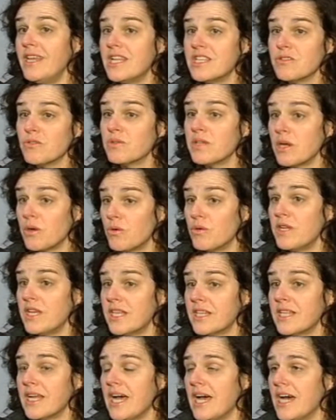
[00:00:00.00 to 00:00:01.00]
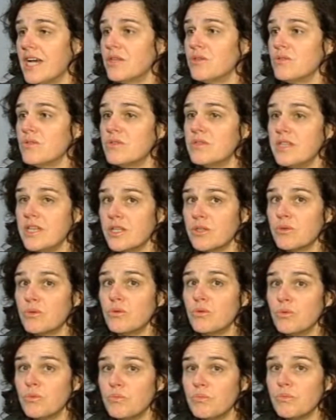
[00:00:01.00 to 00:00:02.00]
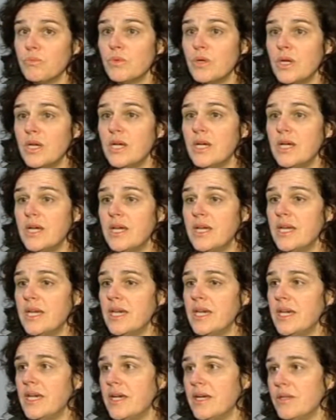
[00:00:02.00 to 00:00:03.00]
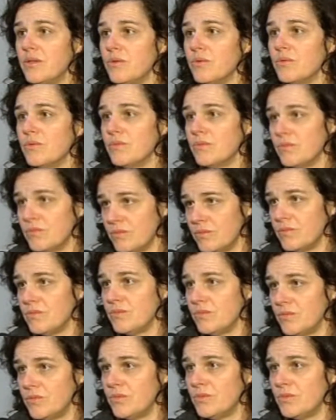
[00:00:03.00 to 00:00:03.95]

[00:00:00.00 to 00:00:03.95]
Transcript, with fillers: E eles vão estar conectados dentro de um, é, de um,